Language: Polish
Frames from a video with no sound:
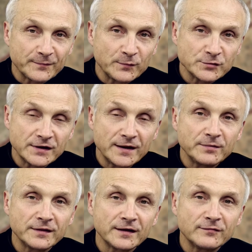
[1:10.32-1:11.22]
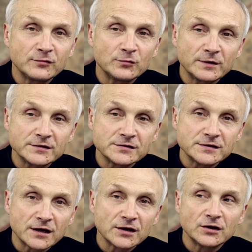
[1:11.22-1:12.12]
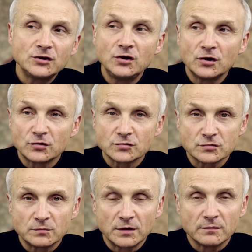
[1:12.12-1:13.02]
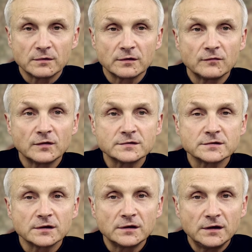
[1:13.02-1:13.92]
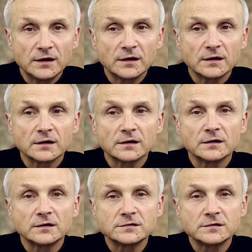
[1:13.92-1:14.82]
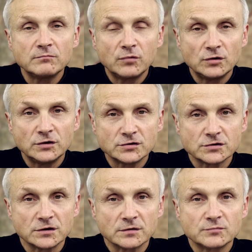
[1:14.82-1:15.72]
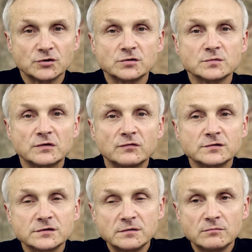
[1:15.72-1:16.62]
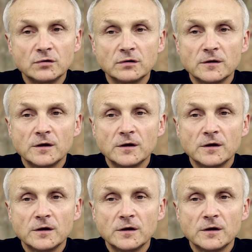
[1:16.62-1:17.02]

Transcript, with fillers: może lepiej tak wytłumaczyć, jak nie rozumiemy. Więc nie symbolicznie. Przy czym słowo symbol